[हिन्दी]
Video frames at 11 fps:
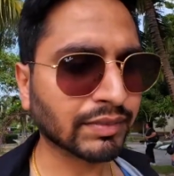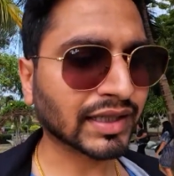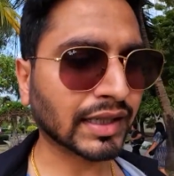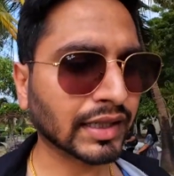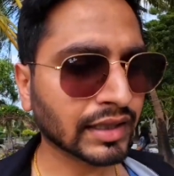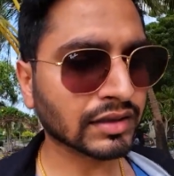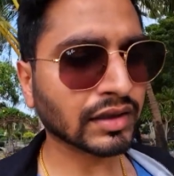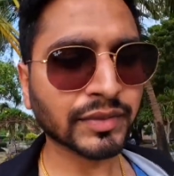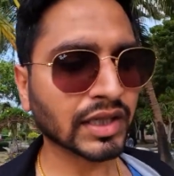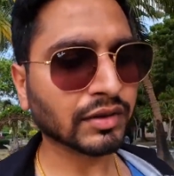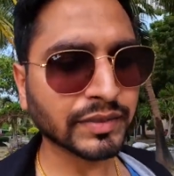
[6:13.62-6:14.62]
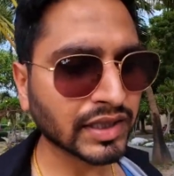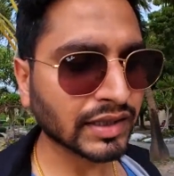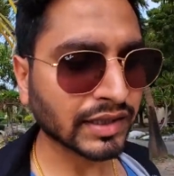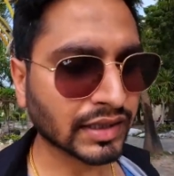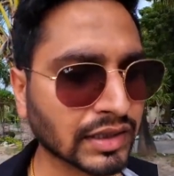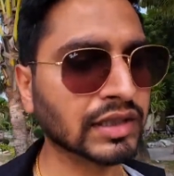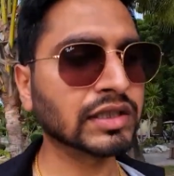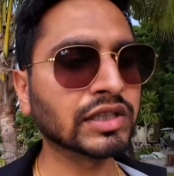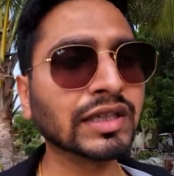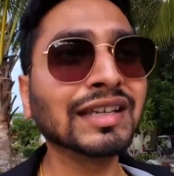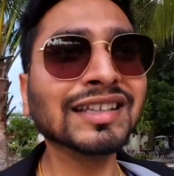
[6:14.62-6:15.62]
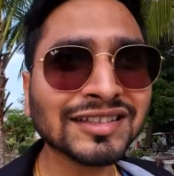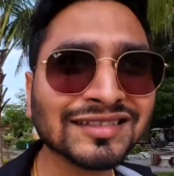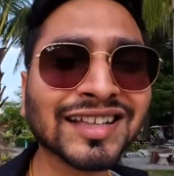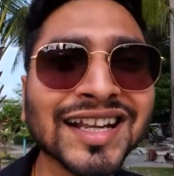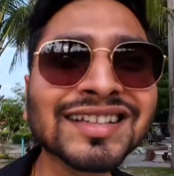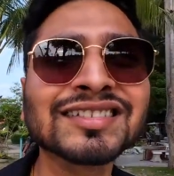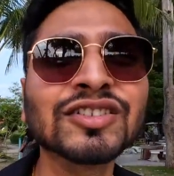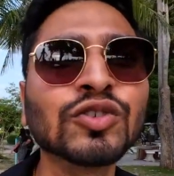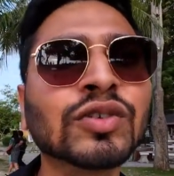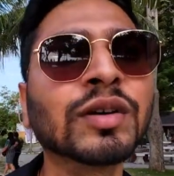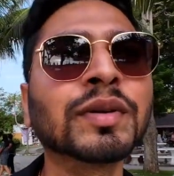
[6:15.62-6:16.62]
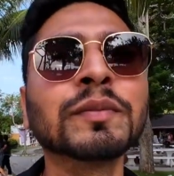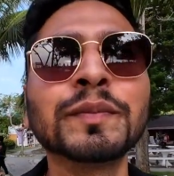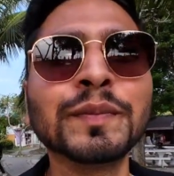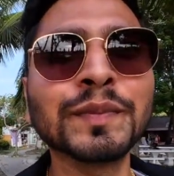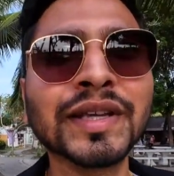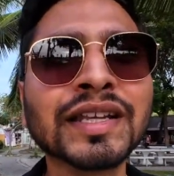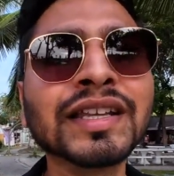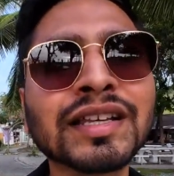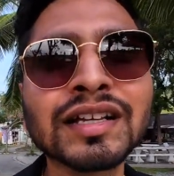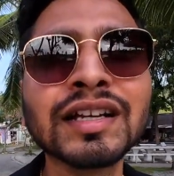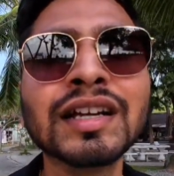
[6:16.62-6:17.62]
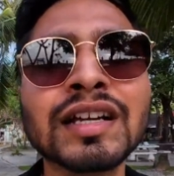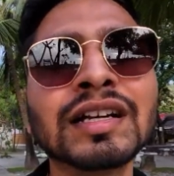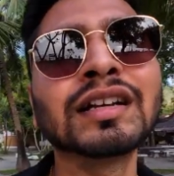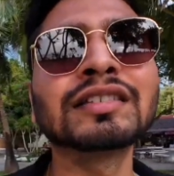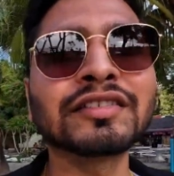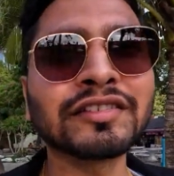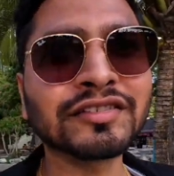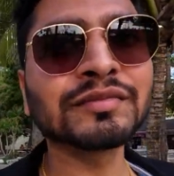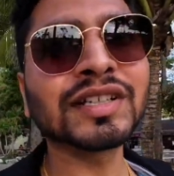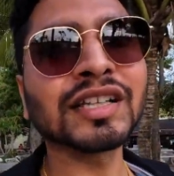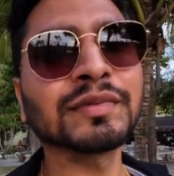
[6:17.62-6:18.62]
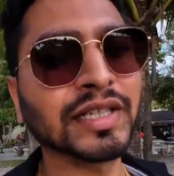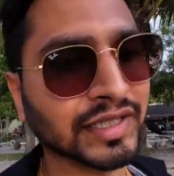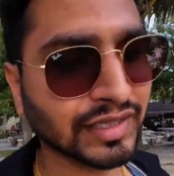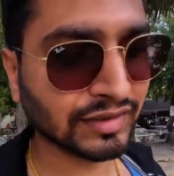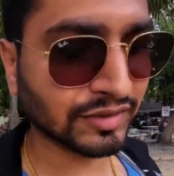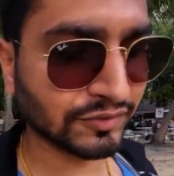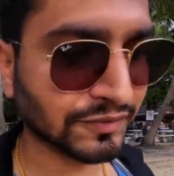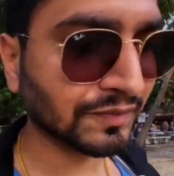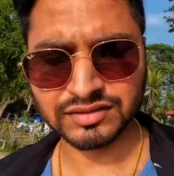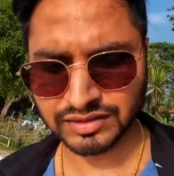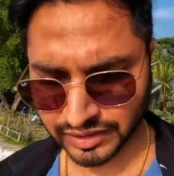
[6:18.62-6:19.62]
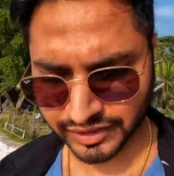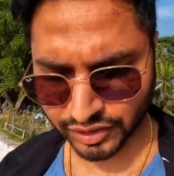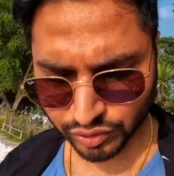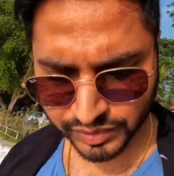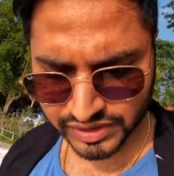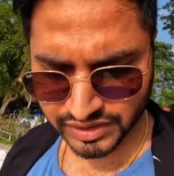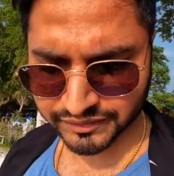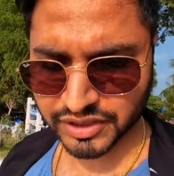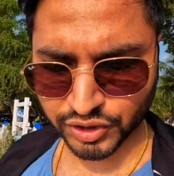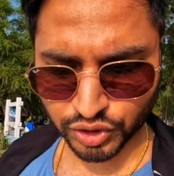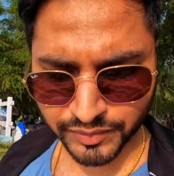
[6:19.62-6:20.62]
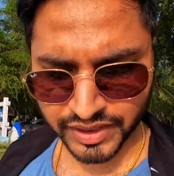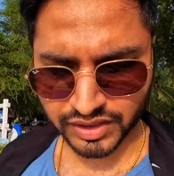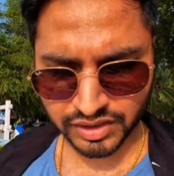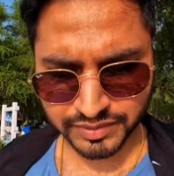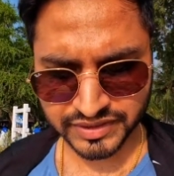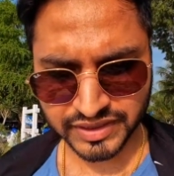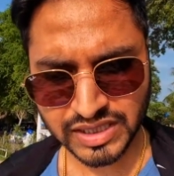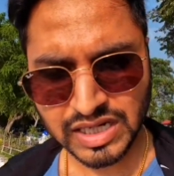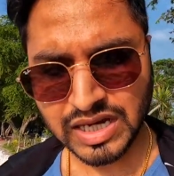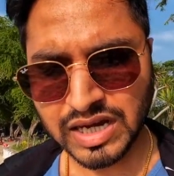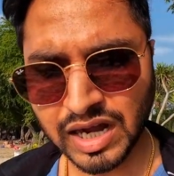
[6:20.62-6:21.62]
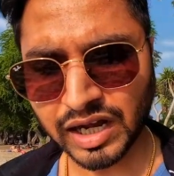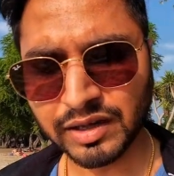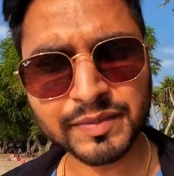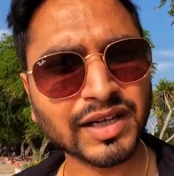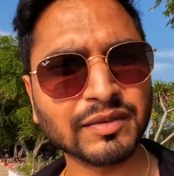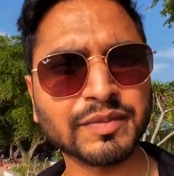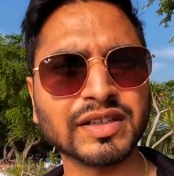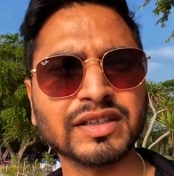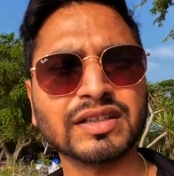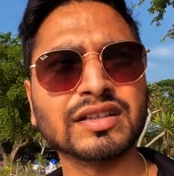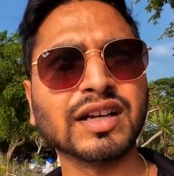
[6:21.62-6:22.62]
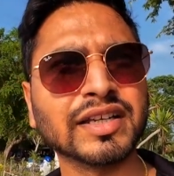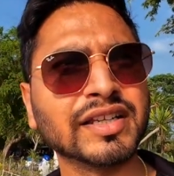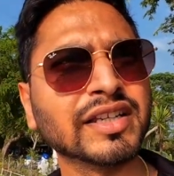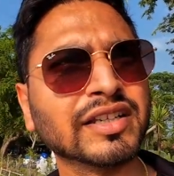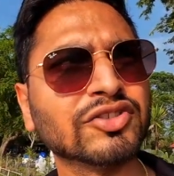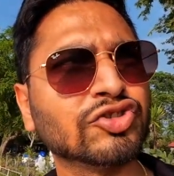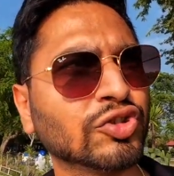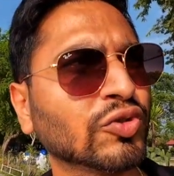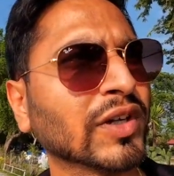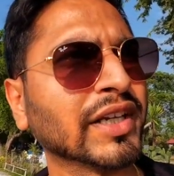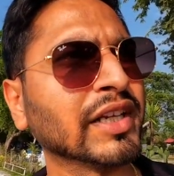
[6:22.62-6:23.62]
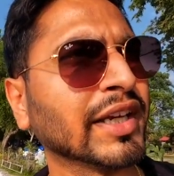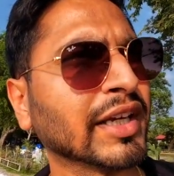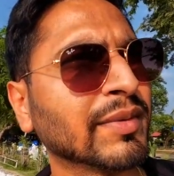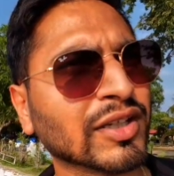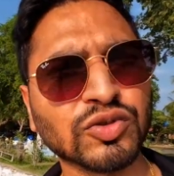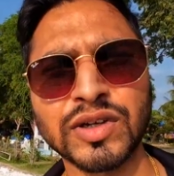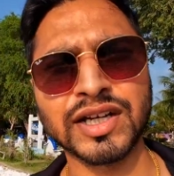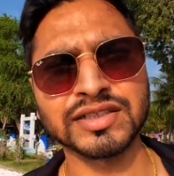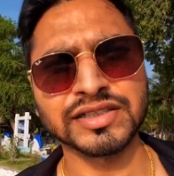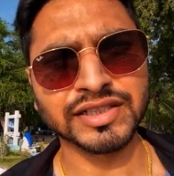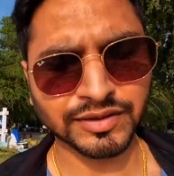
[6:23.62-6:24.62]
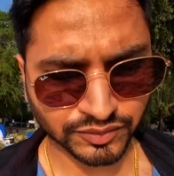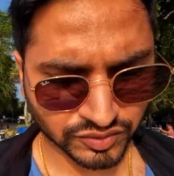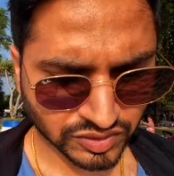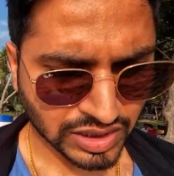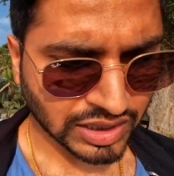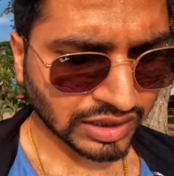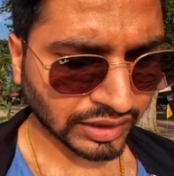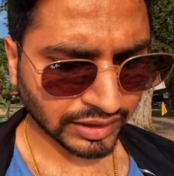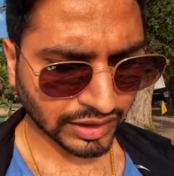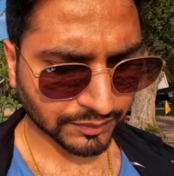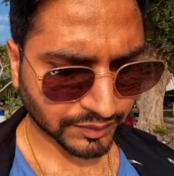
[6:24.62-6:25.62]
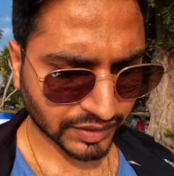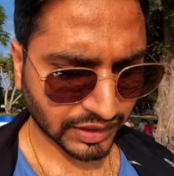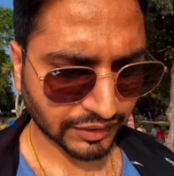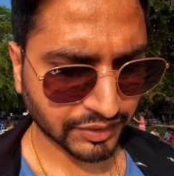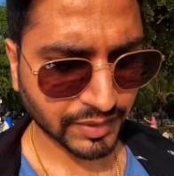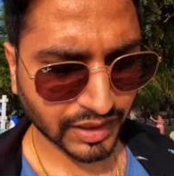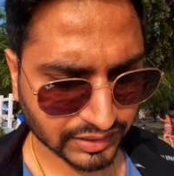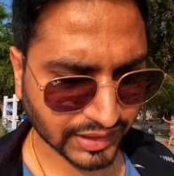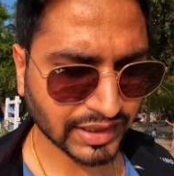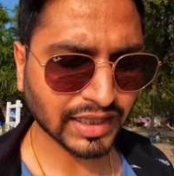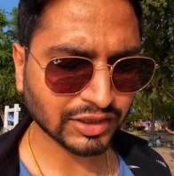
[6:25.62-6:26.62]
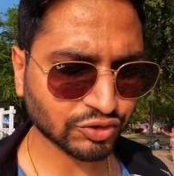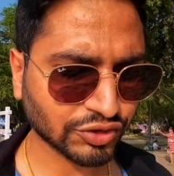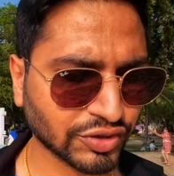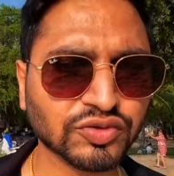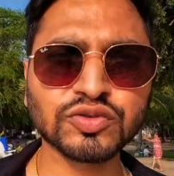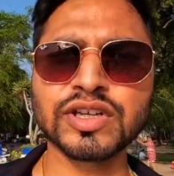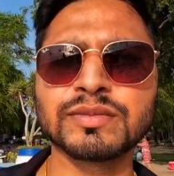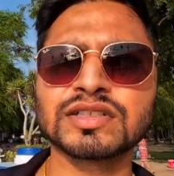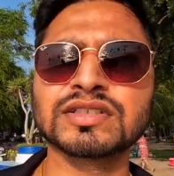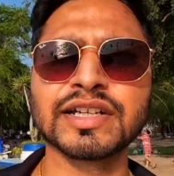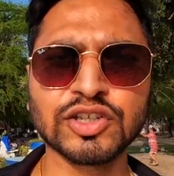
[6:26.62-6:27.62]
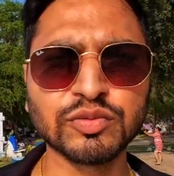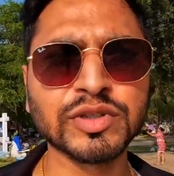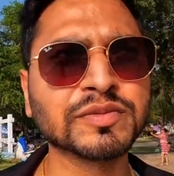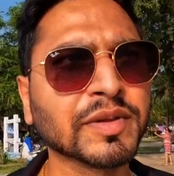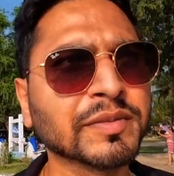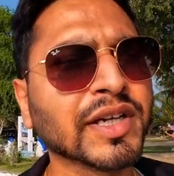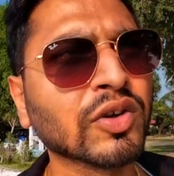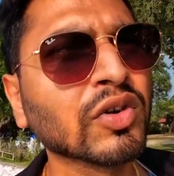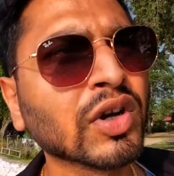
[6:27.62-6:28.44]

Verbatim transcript: बताया कि अंदर मैंने कभी नहीं देखा कि जी इस तरह से लोग अपना पिकनिक सिस्टम साथ में लेके आते हो साकेव बीच आई विल रिकमेंड हंड्रेड परसेंट आप यहाँ पे आइए ज़रूर आइए एक बार तो आना चाहिए आपको अगर आप काफ़ी बार थाईलैंड आ चुके हो तो एक बार साकेव बीच पे भी आओ